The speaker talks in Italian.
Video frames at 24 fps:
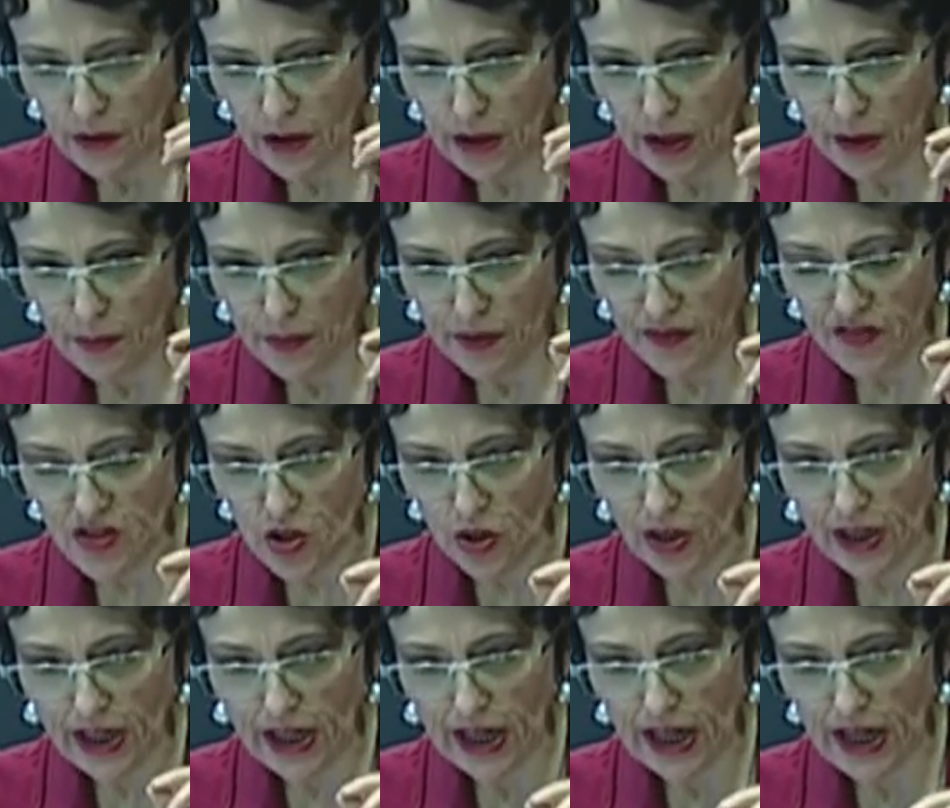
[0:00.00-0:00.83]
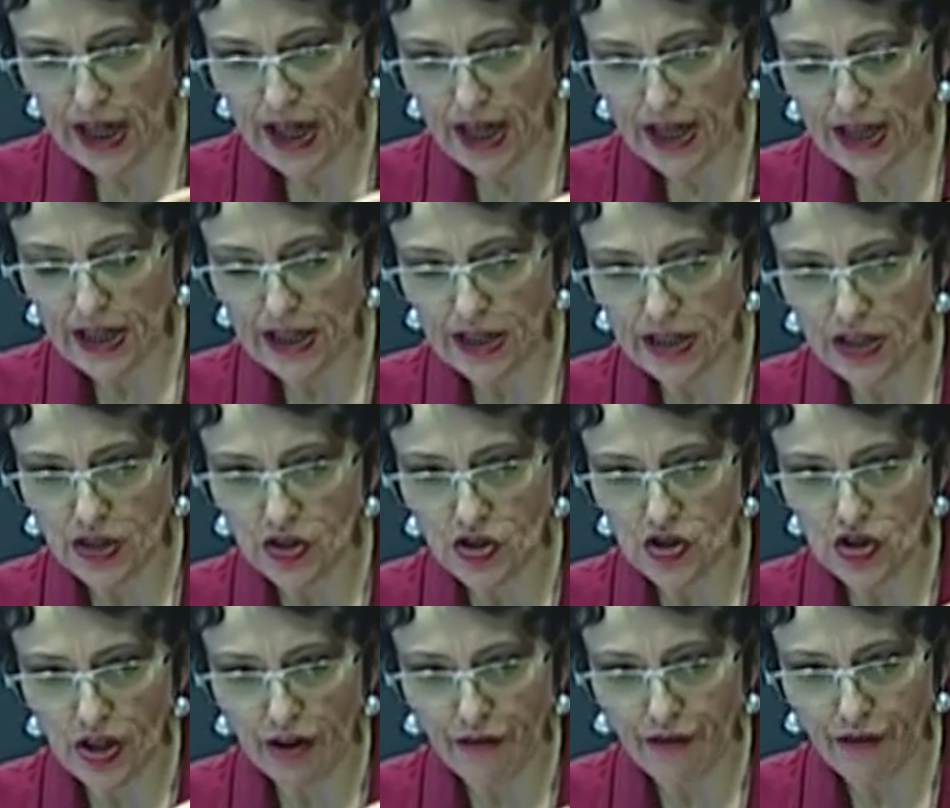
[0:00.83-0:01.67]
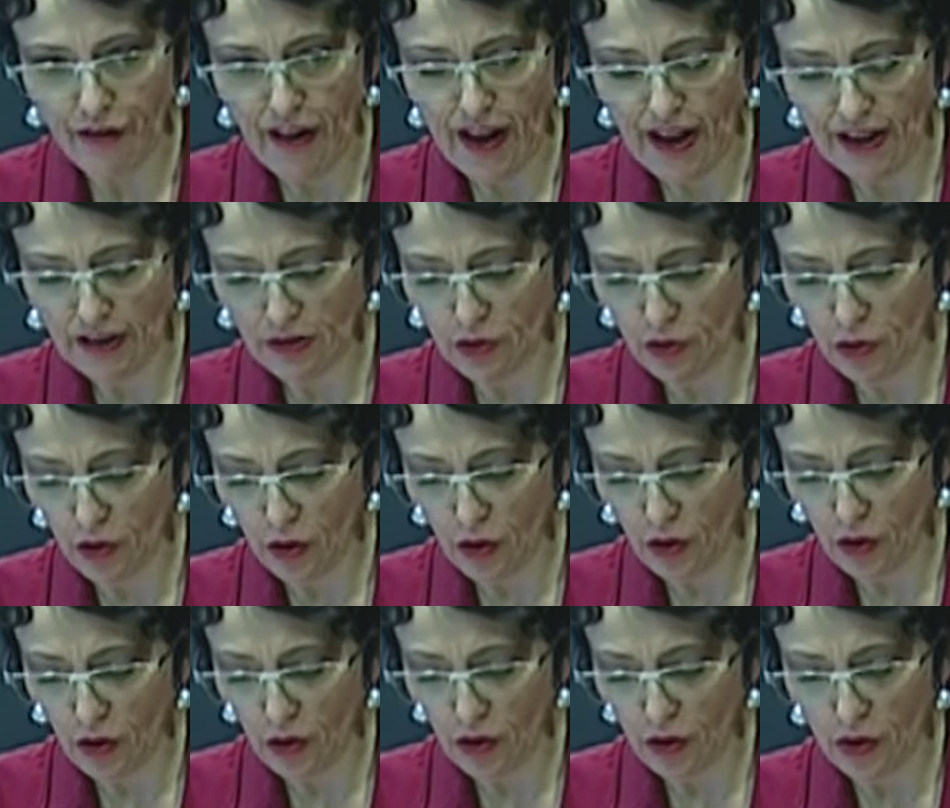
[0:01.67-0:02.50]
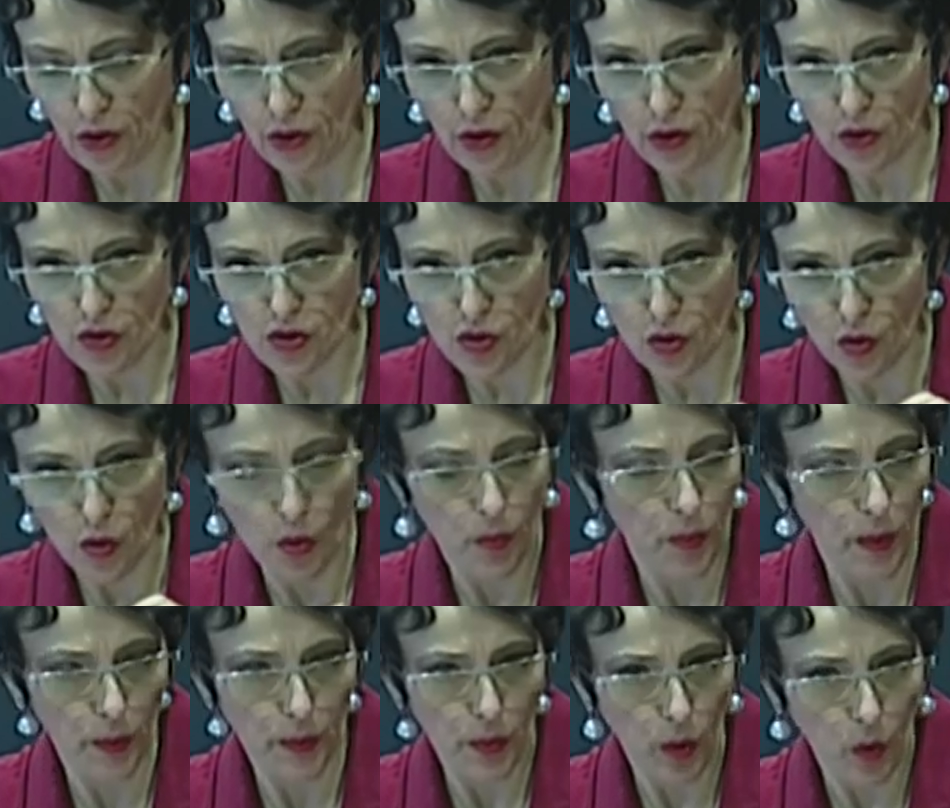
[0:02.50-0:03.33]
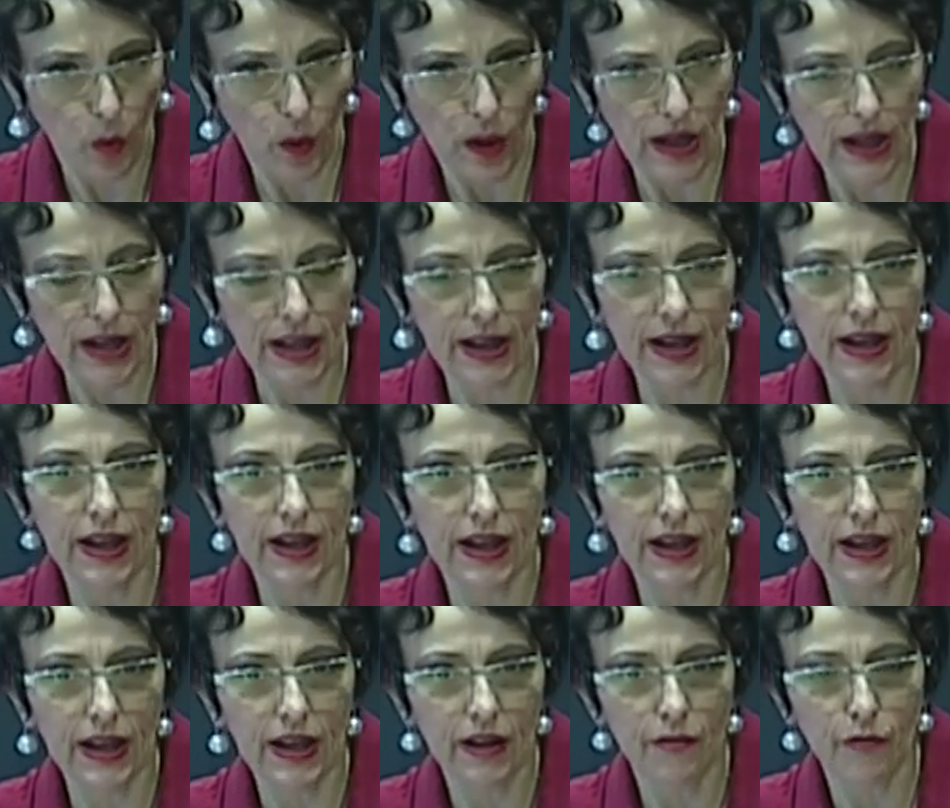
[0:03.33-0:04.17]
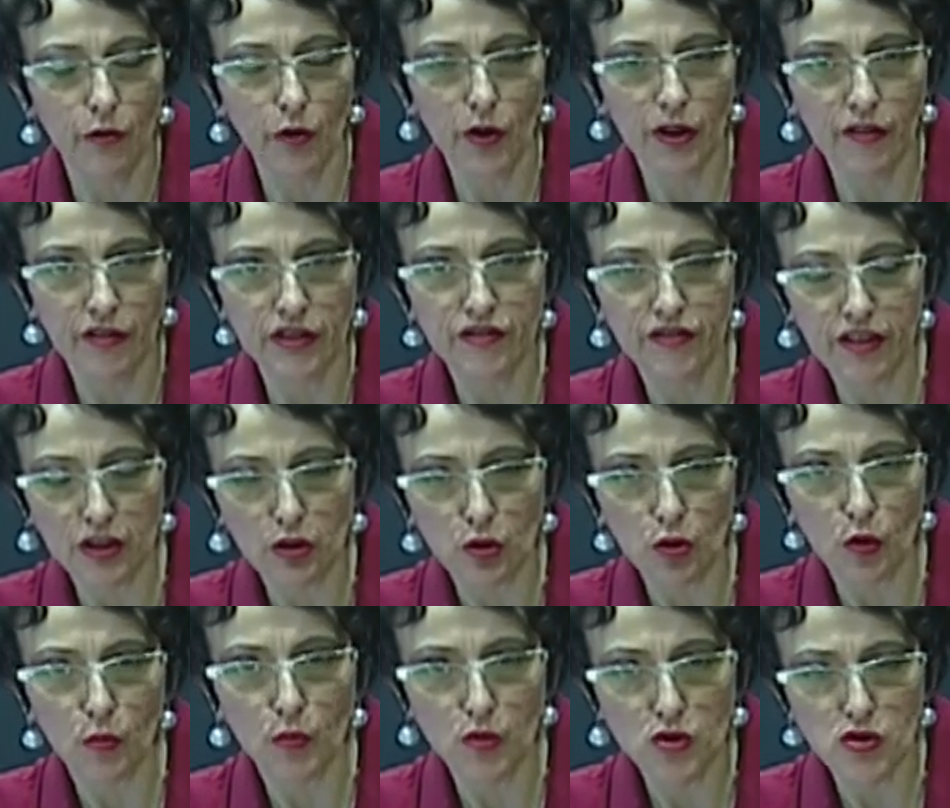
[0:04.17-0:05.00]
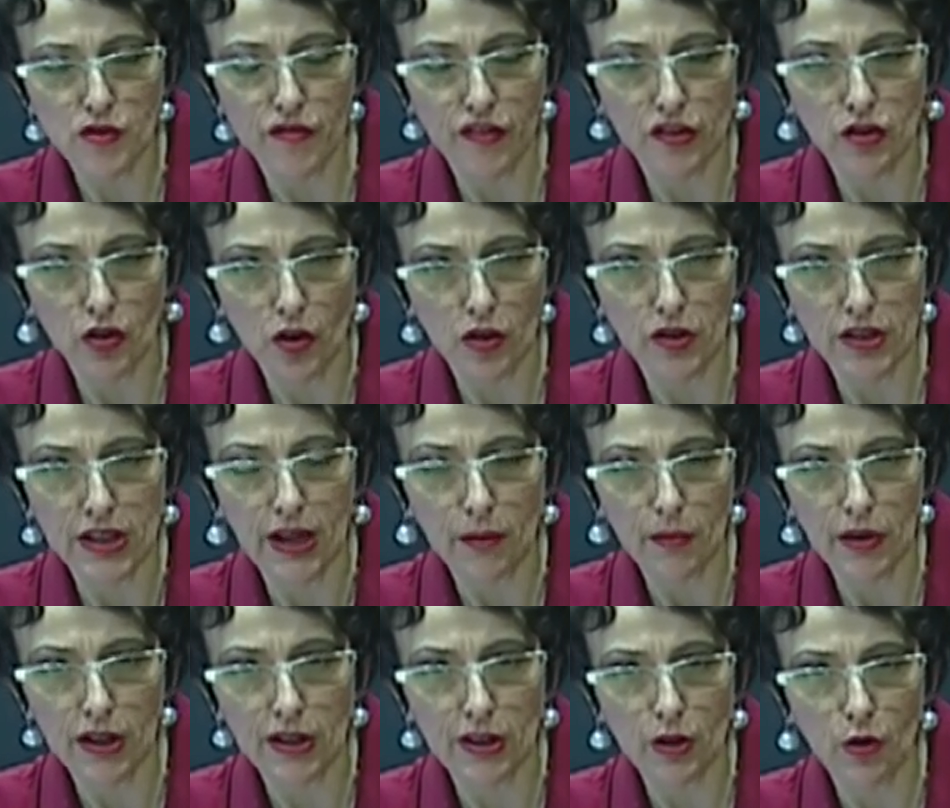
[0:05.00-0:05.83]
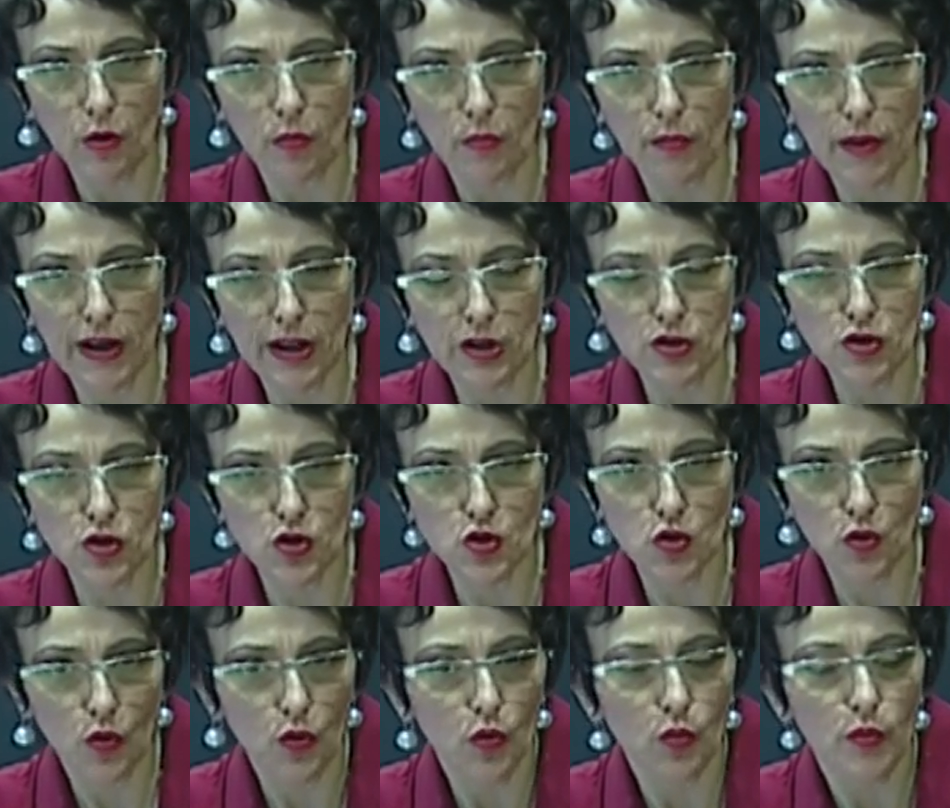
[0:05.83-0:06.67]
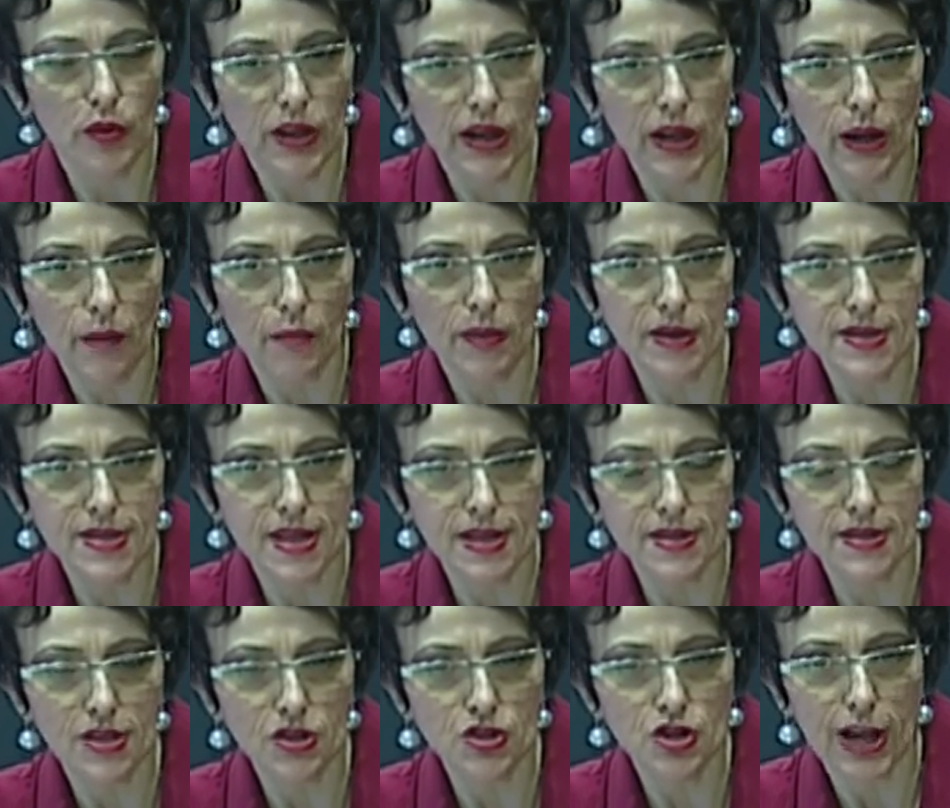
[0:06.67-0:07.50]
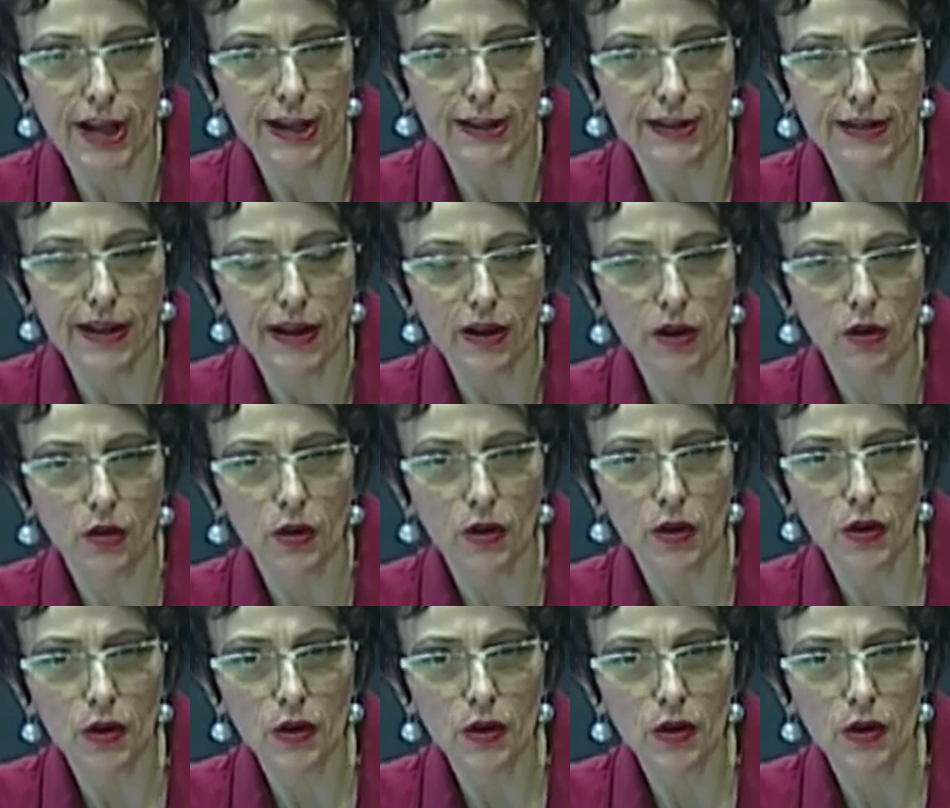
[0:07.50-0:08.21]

le previsioni che lei ci ha fatto eh, sono proprio quelle che voi avete fatto come osservatorio di Camera di Commercio, sono numeri abbastanza certi, ecco.